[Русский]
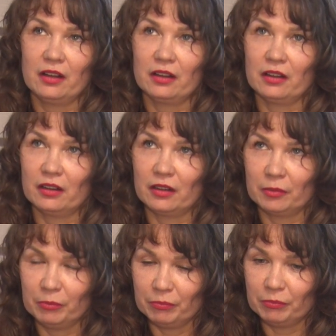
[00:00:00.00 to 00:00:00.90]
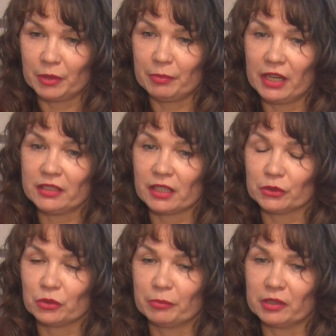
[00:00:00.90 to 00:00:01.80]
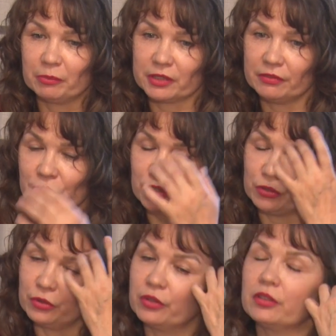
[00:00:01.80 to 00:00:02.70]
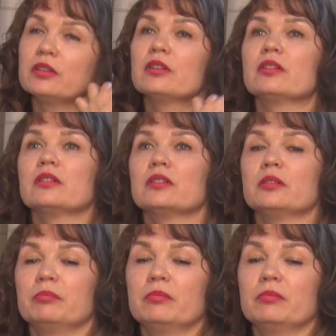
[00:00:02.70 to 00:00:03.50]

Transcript: Э, мероприятие, которое было посвящено э,